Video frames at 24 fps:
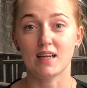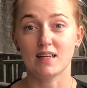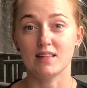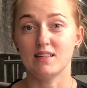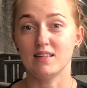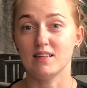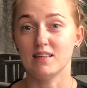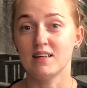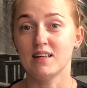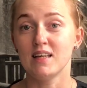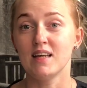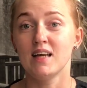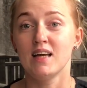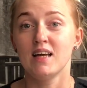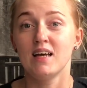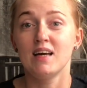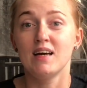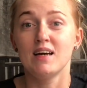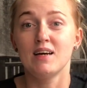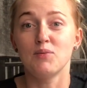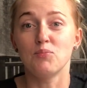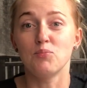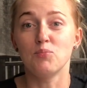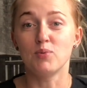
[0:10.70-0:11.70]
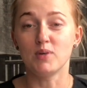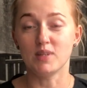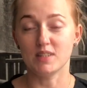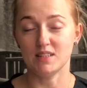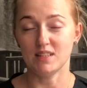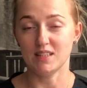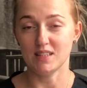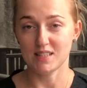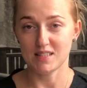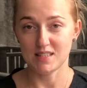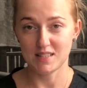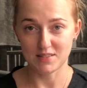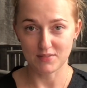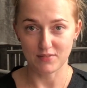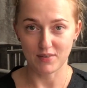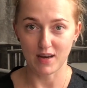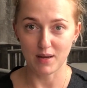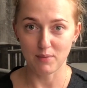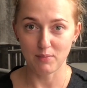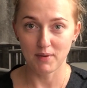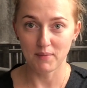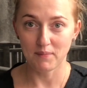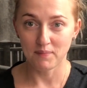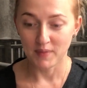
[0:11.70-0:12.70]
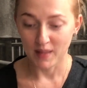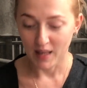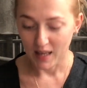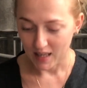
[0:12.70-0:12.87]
рада быть с вами.